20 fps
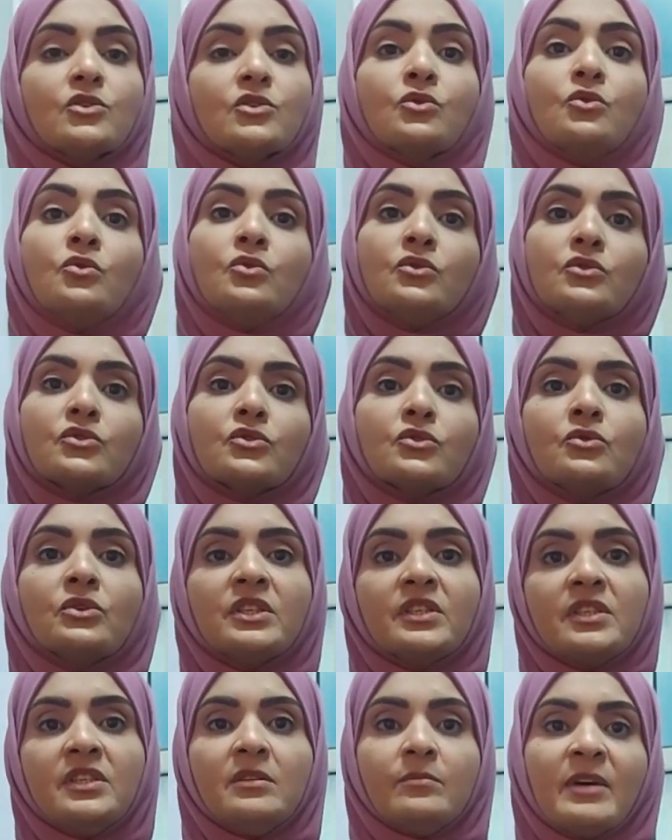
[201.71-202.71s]
تكون
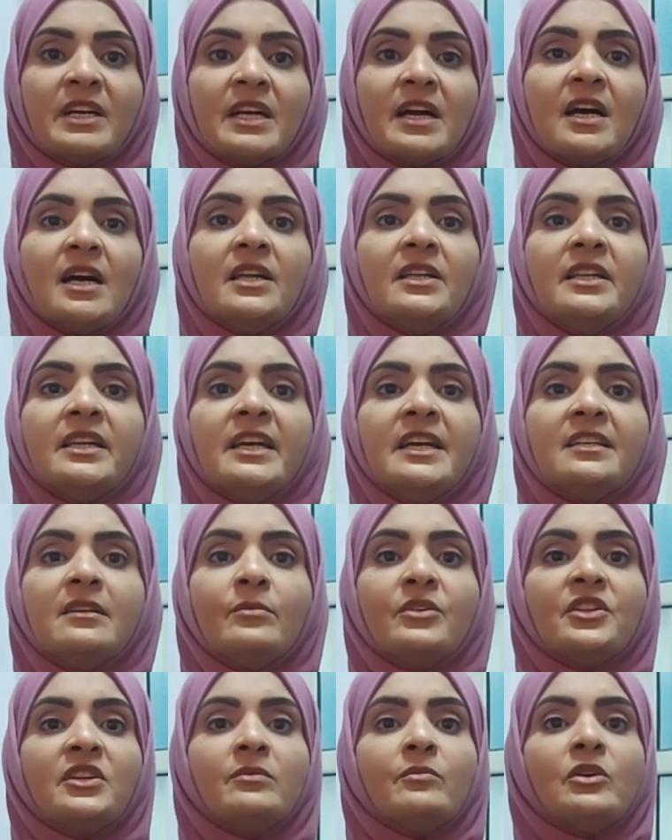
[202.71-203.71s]
صوره المراه هذه قاعده
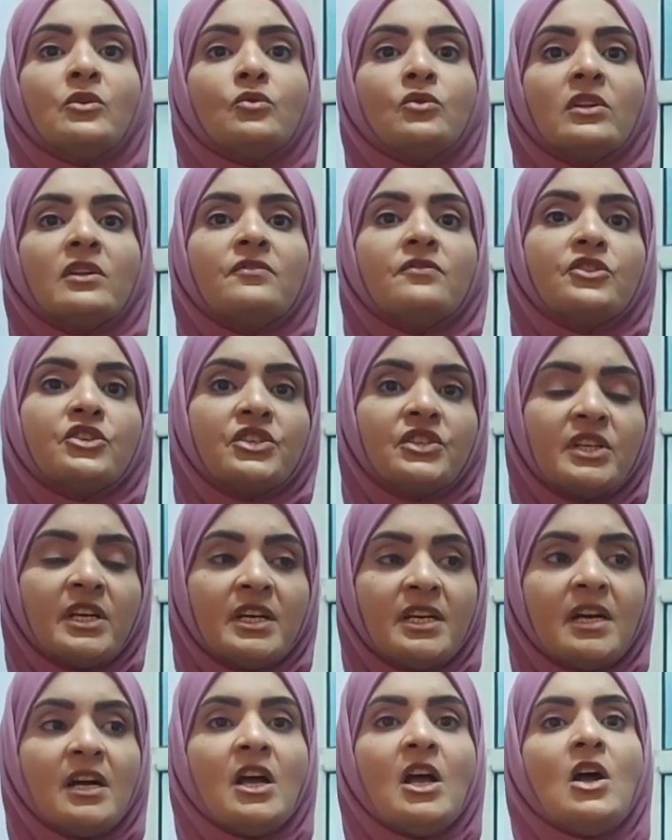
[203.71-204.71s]
مثلا معروضه في
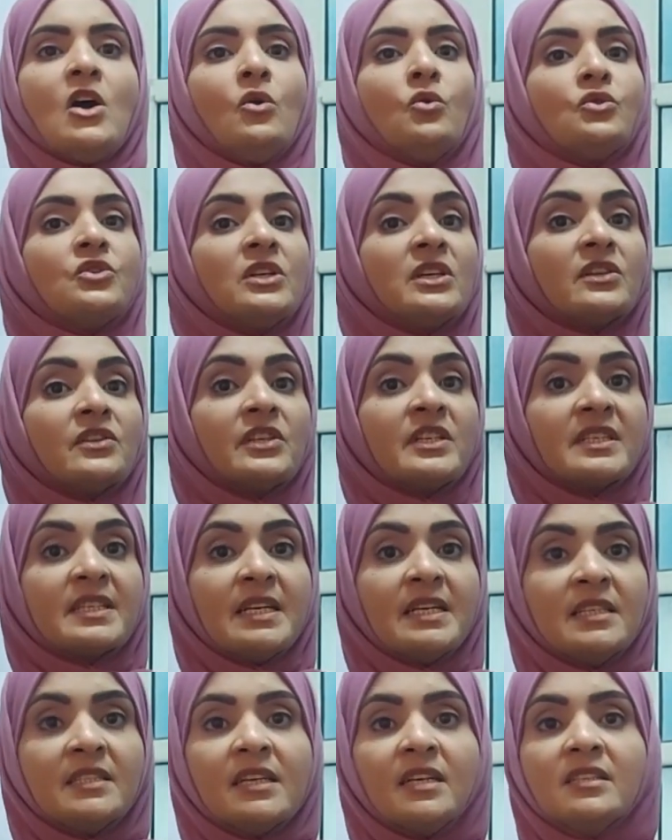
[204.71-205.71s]
الشارع وتعرض
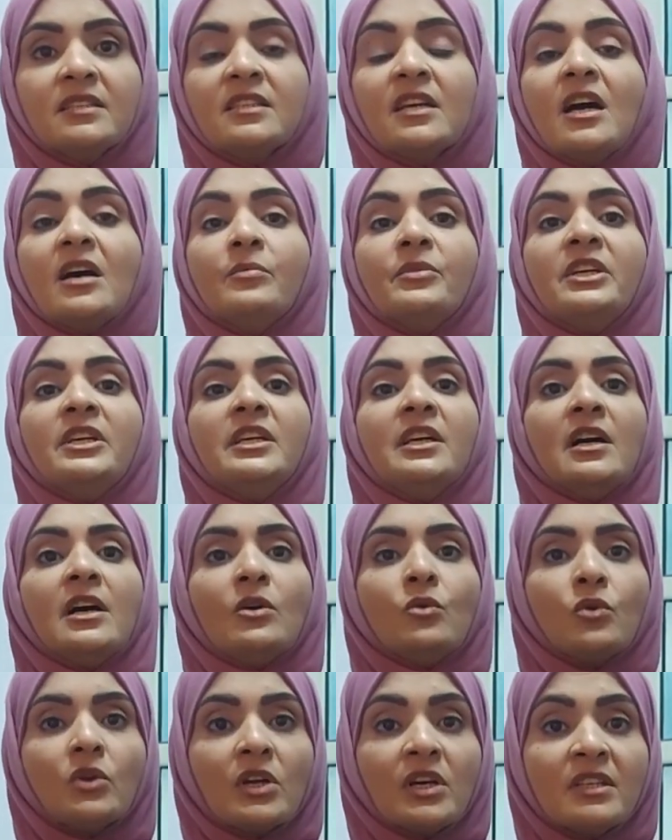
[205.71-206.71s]
رسالتها
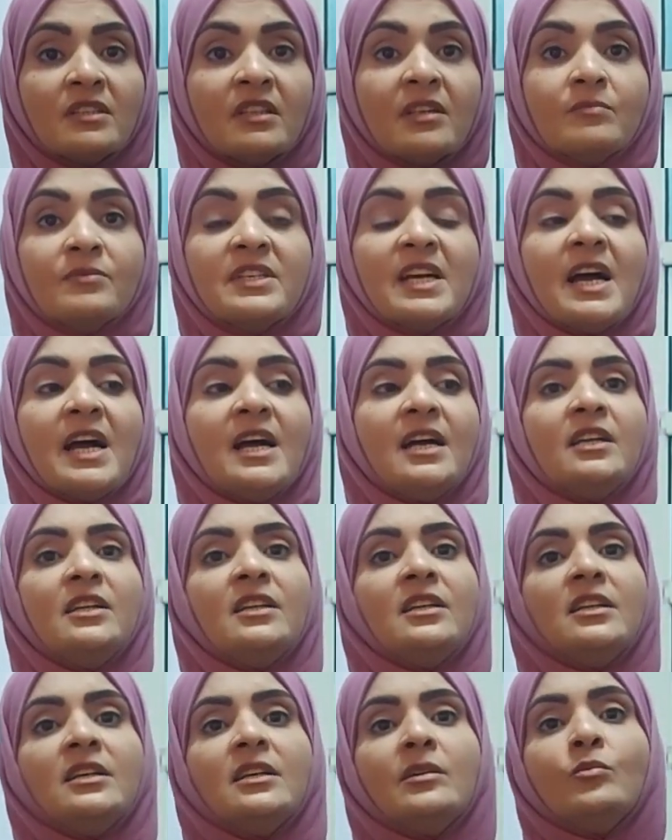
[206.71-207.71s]
الانتخابيه والخطه نتاعها
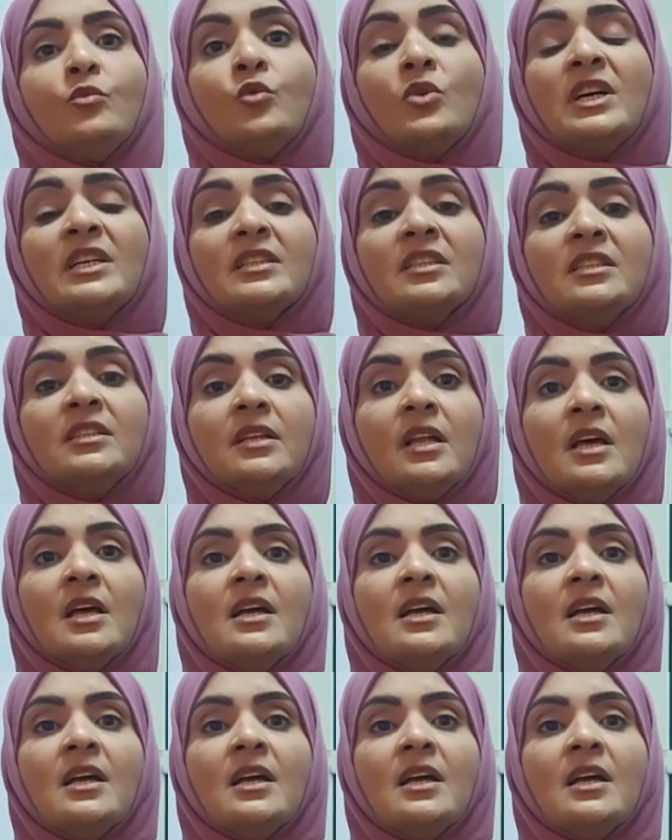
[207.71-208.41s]
للمواطن